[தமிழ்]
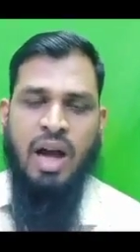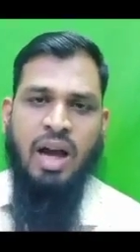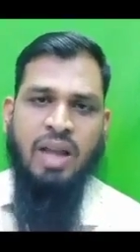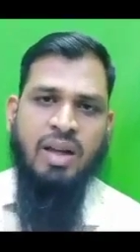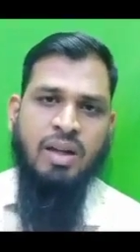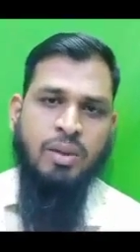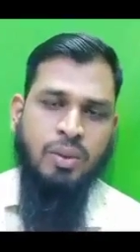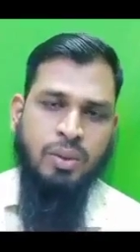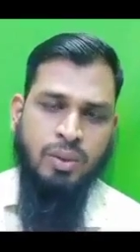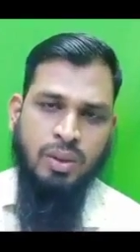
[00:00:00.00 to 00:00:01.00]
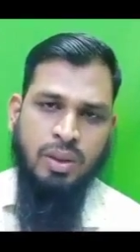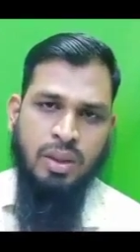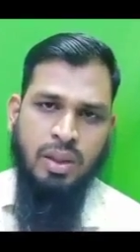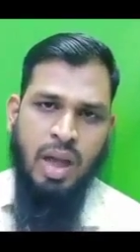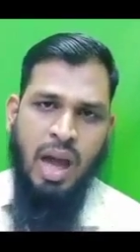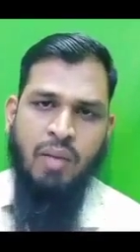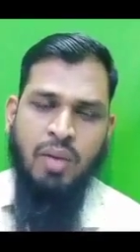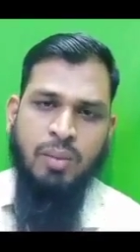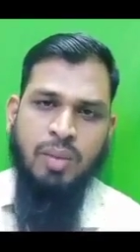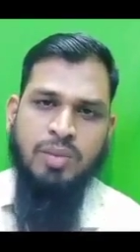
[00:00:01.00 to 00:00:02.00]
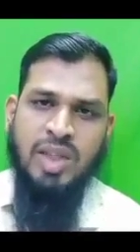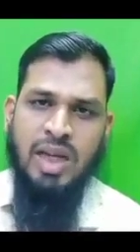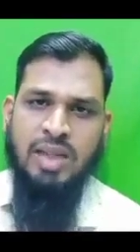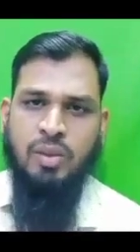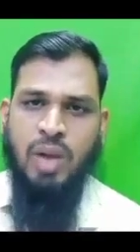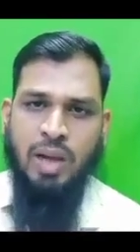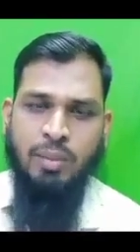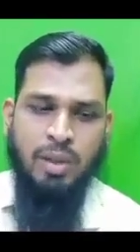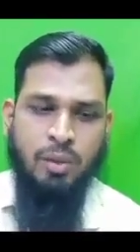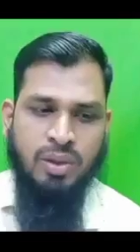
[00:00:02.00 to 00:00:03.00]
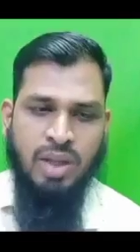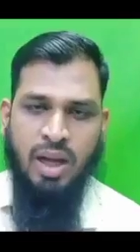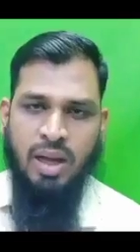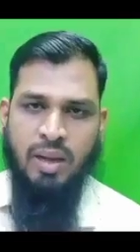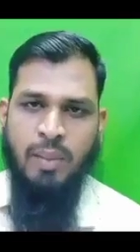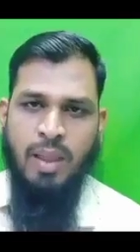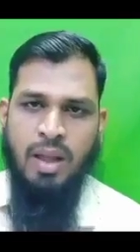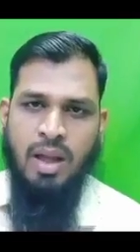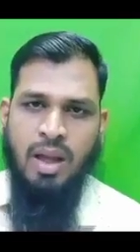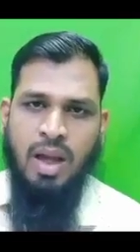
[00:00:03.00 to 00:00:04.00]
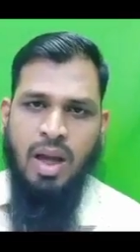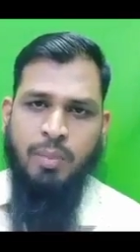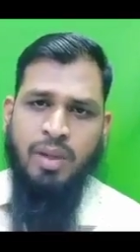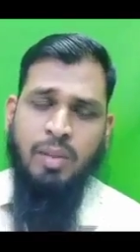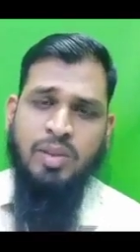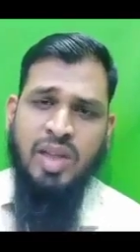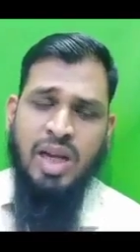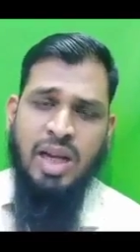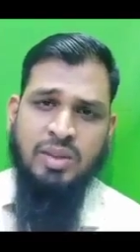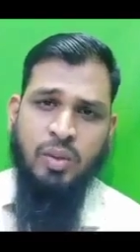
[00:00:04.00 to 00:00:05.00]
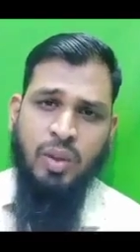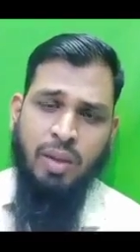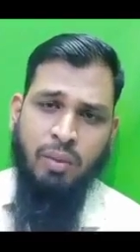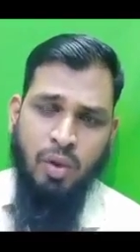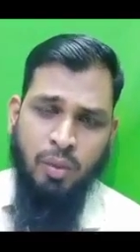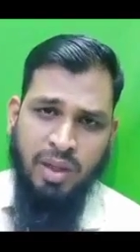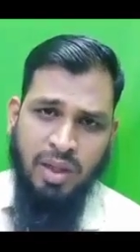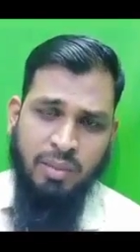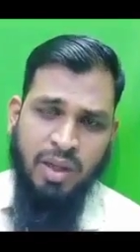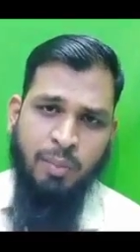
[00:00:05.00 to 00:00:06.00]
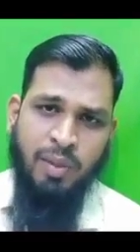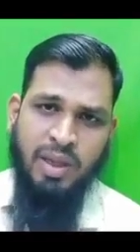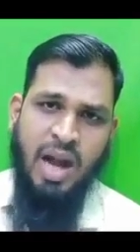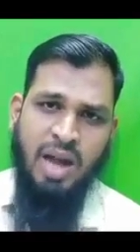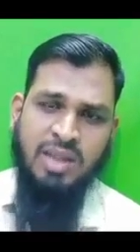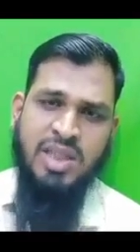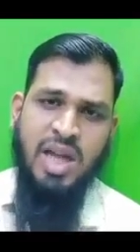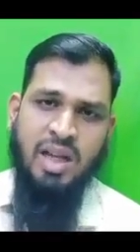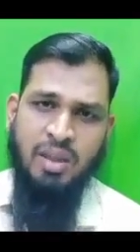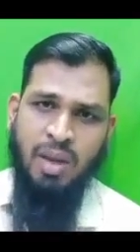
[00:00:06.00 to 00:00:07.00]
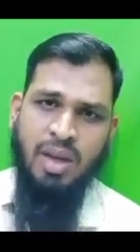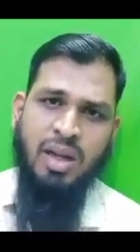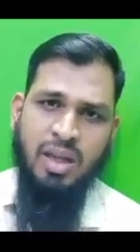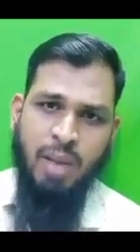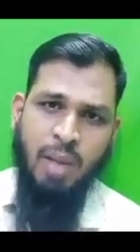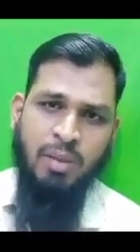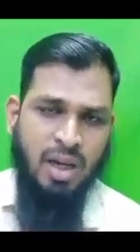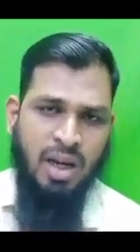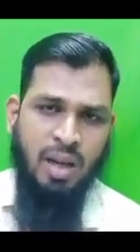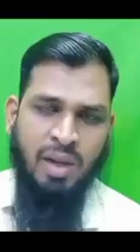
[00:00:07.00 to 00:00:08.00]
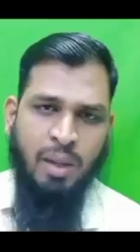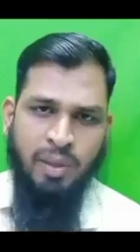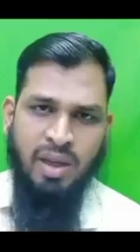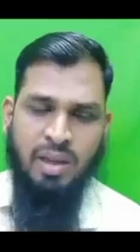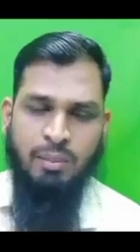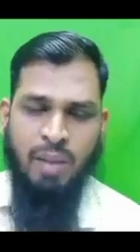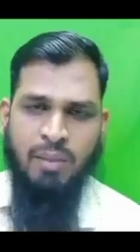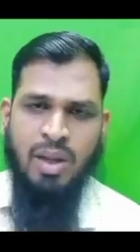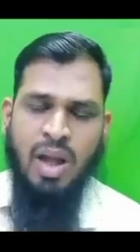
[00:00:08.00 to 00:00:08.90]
ஆதனஹு அவரும் நபிசல்லாசவங்க அனுமதி கொடுத்தார் அப்போ நபிசல்லாசவங்க எவ்வளவு பெரிய மிகப்பெரிய ஆட்சியாளர் மன்னர் இமாமுக்கெல்லாம் மிகப்பெரிய இமாம்